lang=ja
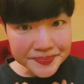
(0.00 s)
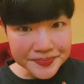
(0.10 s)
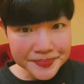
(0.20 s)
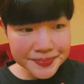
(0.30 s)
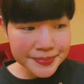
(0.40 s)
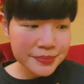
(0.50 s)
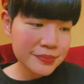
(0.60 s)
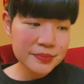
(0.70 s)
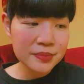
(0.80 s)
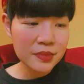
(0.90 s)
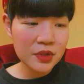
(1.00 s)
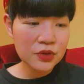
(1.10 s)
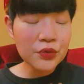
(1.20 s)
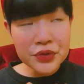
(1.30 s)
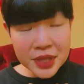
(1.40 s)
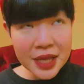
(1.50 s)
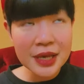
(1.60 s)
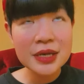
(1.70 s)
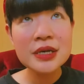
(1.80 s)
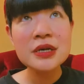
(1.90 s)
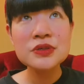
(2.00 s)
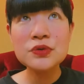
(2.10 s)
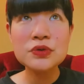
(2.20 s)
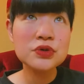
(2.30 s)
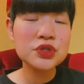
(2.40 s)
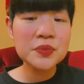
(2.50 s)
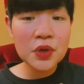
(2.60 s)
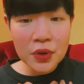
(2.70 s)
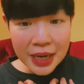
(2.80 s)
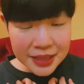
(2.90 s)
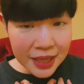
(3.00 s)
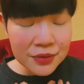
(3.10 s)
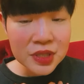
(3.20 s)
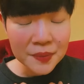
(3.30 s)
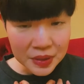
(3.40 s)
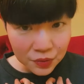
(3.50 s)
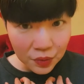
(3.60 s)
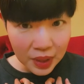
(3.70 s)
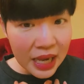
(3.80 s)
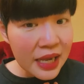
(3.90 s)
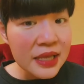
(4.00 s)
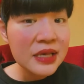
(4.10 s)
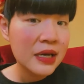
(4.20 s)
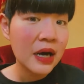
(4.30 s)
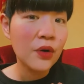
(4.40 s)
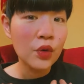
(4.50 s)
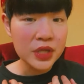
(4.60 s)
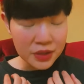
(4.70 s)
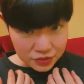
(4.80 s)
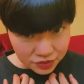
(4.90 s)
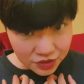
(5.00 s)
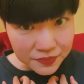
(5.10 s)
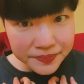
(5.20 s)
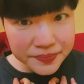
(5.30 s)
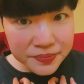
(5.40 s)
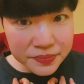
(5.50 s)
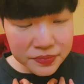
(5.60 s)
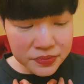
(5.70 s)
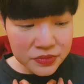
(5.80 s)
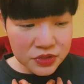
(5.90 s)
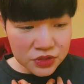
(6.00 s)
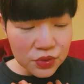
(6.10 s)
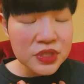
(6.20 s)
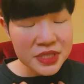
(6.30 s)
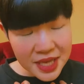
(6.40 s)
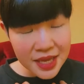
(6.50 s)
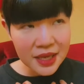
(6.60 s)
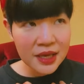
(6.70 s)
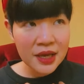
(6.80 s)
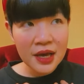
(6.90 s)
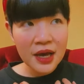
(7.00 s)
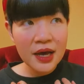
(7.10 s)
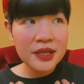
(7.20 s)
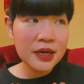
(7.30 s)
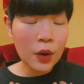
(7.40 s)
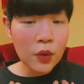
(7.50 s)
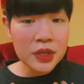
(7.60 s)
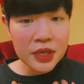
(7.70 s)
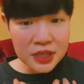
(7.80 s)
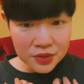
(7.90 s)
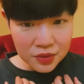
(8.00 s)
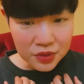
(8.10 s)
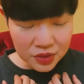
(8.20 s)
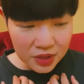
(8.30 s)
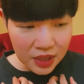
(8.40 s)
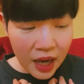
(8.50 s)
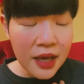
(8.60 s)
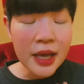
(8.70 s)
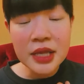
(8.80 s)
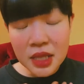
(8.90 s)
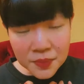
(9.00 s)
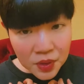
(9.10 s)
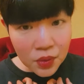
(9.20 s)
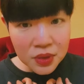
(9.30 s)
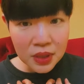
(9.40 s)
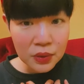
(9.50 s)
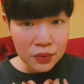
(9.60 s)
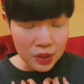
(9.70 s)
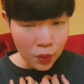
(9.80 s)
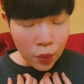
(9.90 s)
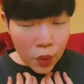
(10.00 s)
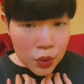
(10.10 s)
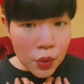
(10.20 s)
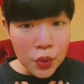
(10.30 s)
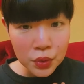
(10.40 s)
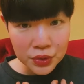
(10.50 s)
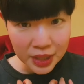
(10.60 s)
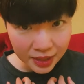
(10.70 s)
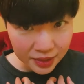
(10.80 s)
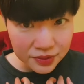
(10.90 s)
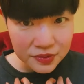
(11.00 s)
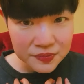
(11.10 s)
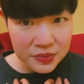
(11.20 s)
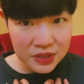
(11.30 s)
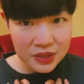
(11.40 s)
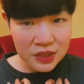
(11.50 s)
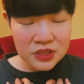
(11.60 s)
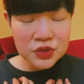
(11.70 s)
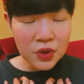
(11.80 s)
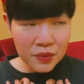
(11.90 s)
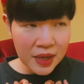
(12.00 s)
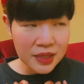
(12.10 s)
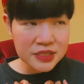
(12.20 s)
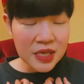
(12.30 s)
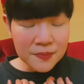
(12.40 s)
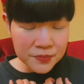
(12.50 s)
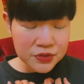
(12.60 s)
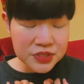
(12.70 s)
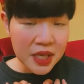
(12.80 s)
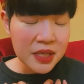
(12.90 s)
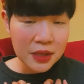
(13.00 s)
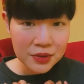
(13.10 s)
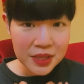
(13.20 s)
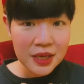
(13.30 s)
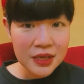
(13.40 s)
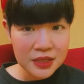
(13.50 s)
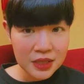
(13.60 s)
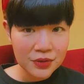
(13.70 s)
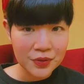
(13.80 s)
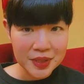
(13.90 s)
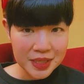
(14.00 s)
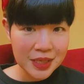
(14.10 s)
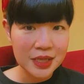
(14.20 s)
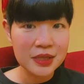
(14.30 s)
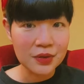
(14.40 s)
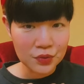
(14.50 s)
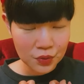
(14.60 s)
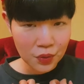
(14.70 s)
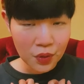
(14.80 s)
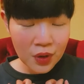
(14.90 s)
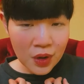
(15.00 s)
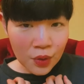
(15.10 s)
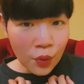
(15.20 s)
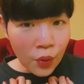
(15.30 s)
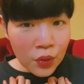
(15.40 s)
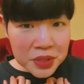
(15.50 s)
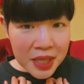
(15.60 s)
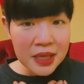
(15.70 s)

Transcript: そして、その望みを叶えるためのアイディアが降りてくる。そして、アイディアが降りてきた時に、あ、やってみようっていう風な行動力が上がる。それは全部防いでる原因っていうのは何かっていうと、肯定感の低さ。